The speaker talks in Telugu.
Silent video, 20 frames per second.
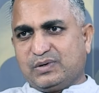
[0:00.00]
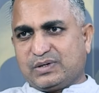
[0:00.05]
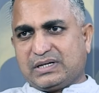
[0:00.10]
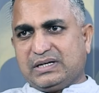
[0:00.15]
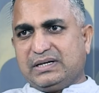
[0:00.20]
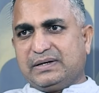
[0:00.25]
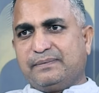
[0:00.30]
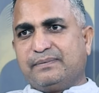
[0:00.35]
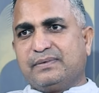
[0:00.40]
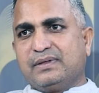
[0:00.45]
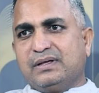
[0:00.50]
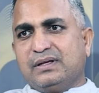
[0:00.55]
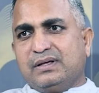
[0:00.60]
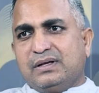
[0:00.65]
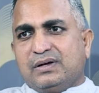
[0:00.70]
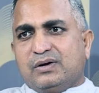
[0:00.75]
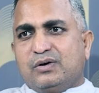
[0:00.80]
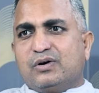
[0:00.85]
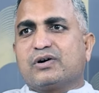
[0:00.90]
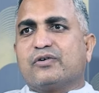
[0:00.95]
ఓకే ah,
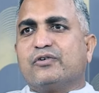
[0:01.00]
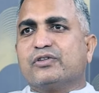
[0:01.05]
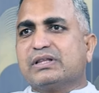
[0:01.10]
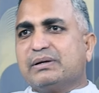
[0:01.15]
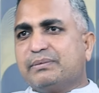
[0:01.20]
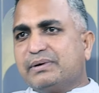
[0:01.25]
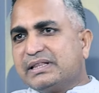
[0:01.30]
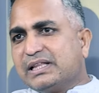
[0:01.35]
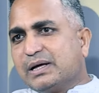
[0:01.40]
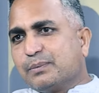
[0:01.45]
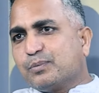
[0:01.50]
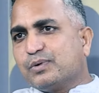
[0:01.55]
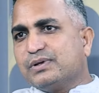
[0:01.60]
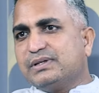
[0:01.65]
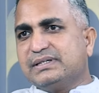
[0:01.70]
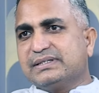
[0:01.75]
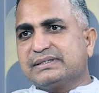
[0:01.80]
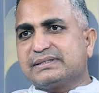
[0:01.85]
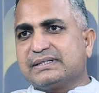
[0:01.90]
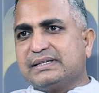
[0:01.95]
ఒక వంద మంది
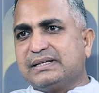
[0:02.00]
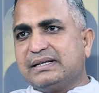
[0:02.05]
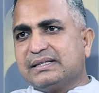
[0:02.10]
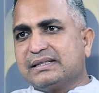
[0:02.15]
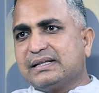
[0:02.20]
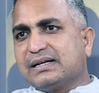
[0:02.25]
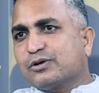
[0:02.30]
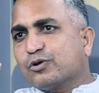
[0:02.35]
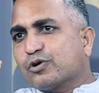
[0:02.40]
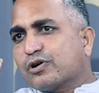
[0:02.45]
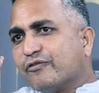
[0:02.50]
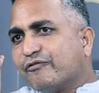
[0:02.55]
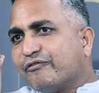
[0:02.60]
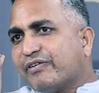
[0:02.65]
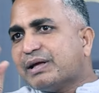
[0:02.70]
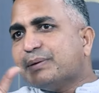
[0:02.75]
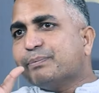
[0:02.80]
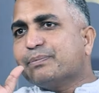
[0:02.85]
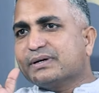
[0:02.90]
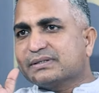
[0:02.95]
అప్పులు చేస్తే దాంట్లో ఒక
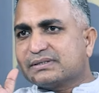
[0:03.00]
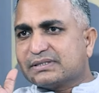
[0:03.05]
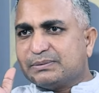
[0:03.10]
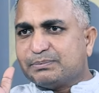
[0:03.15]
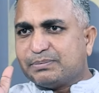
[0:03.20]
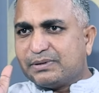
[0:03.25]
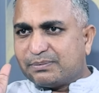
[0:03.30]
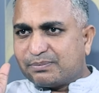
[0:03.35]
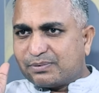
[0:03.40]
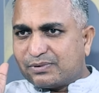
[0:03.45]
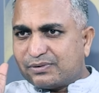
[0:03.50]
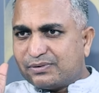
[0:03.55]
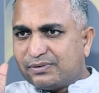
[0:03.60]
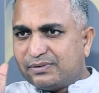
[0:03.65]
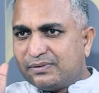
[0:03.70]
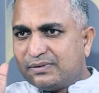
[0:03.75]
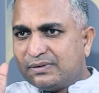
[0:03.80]
ఫైవ్ పర్సెంట్ పీపుల్